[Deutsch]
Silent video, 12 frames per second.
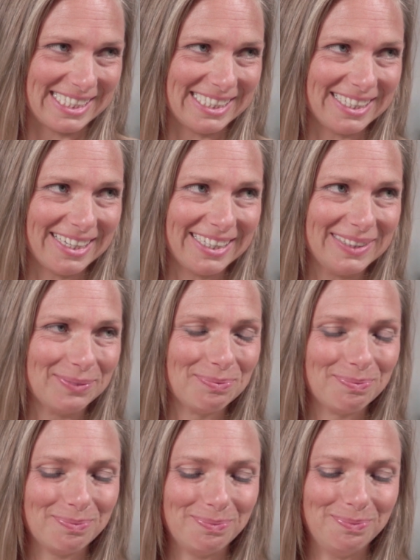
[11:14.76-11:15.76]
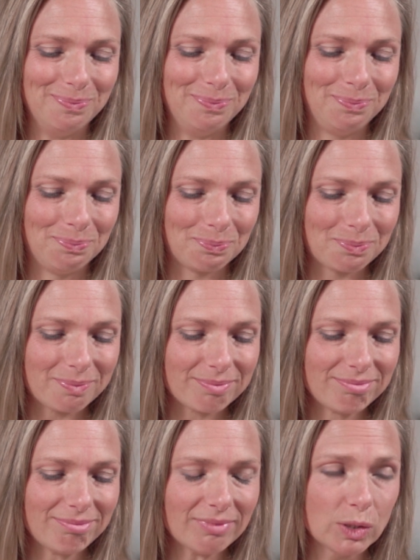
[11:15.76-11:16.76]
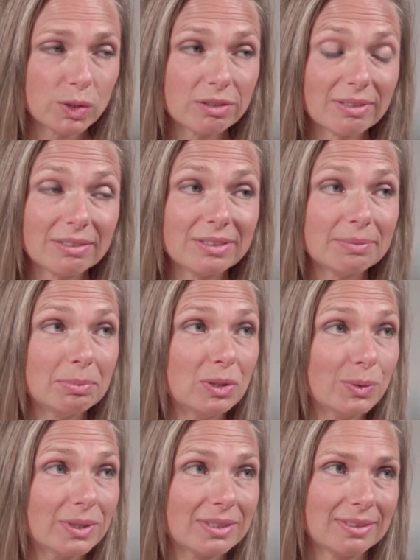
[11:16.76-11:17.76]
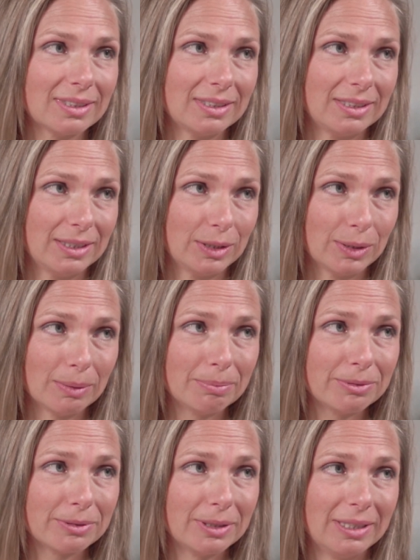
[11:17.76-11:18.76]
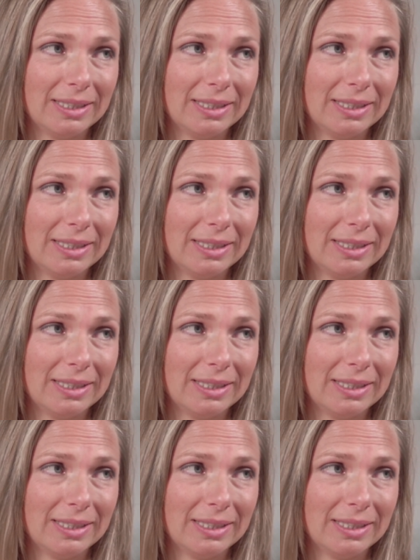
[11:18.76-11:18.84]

hinein. Und zwar, wir benutzen ja den Kopf,